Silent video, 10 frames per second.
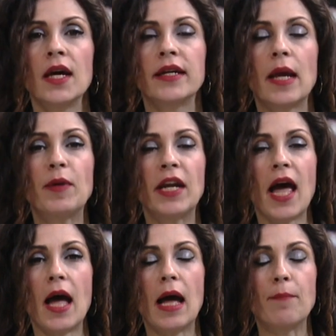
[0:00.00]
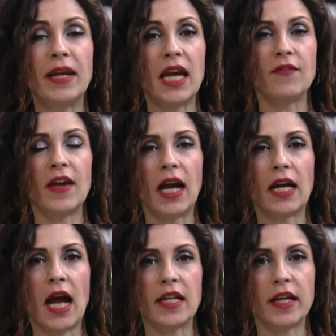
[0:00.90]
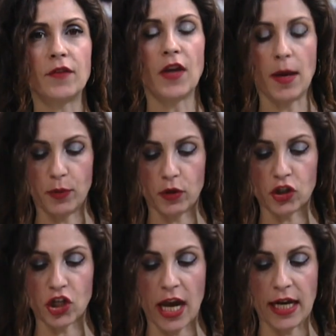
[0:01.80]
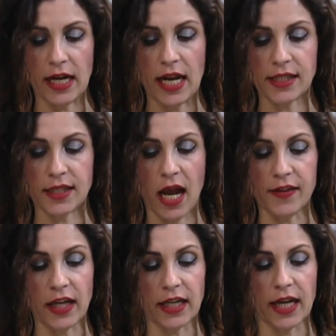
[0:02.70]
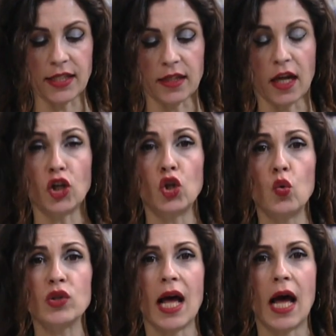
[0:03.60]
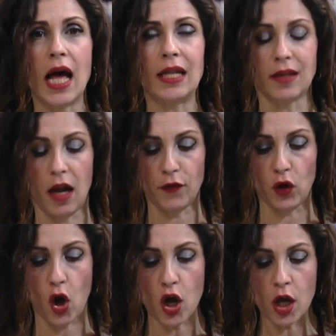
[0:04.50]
Riaprirà a breve a Cagliari via Porcella la strada che era stata chiusa al traffico